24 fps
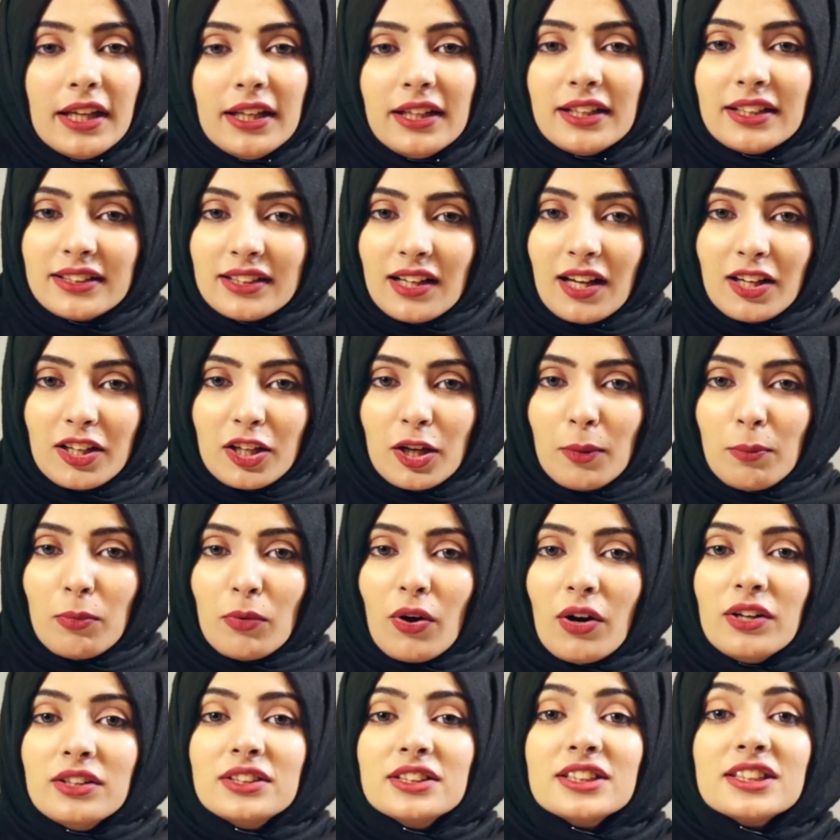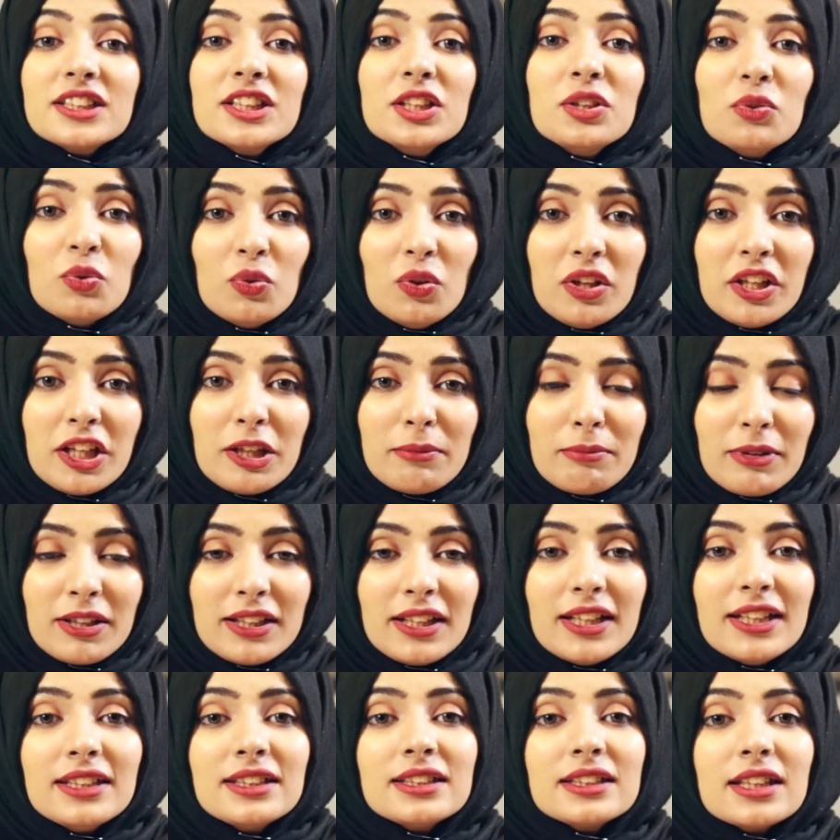एक कनाल का प्लॉट जिसकी कुल कीमत
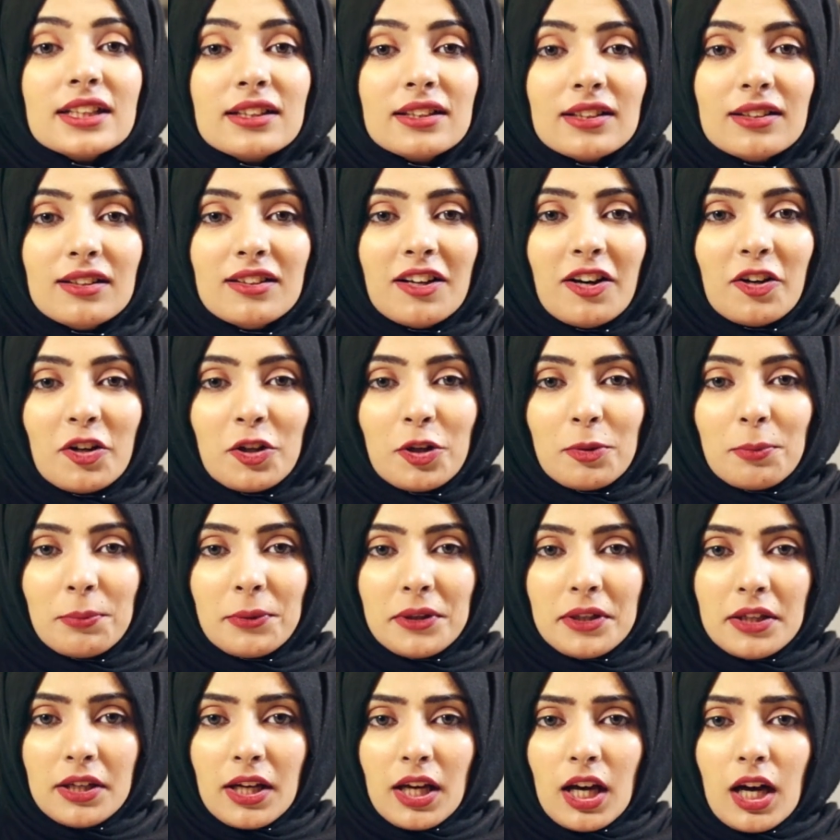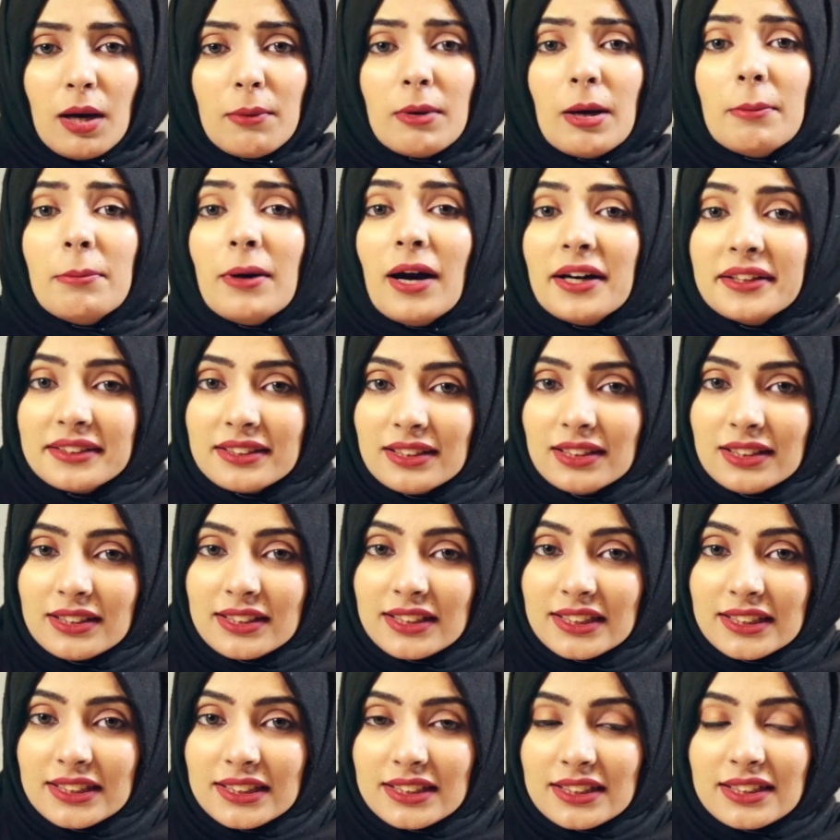है सत्तर लाख रुपए अब आप हासिल
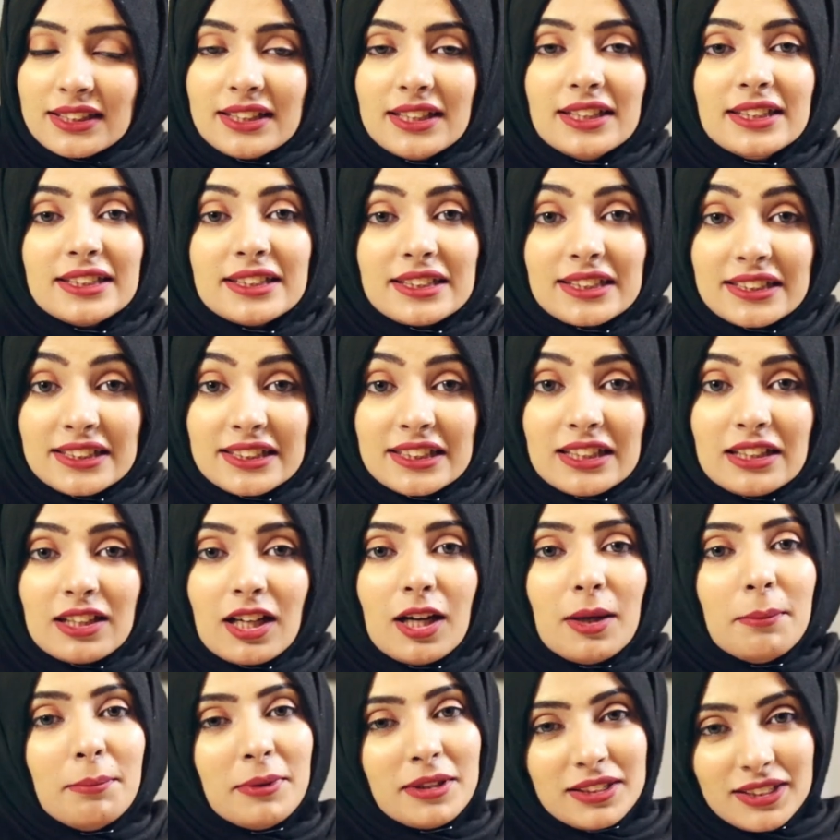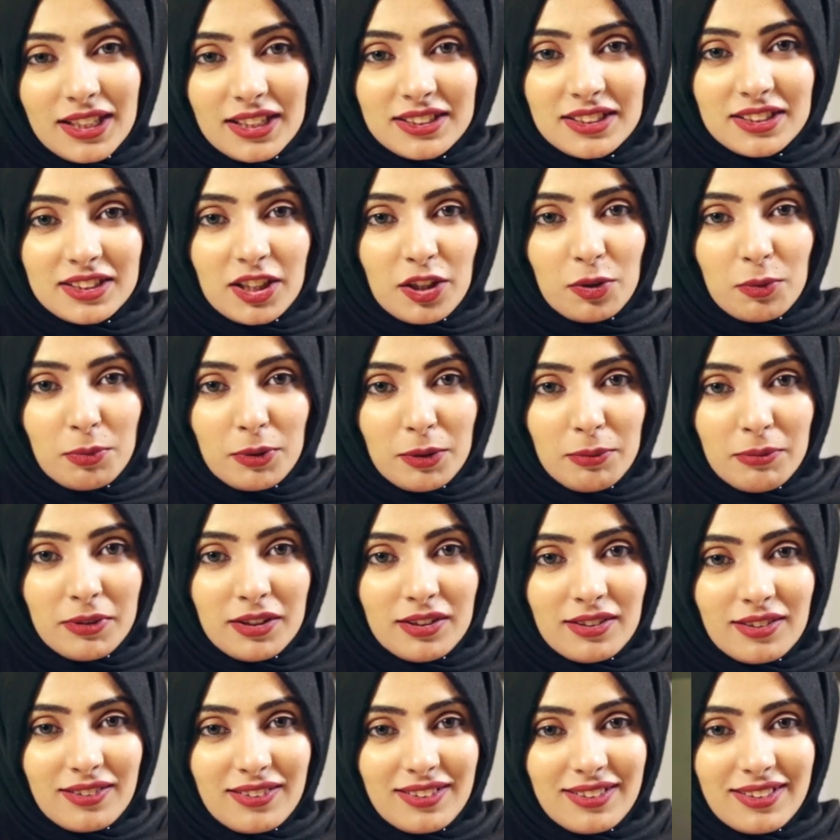कर सकते हैं सड़सठ लाख पचास हजार रुपए में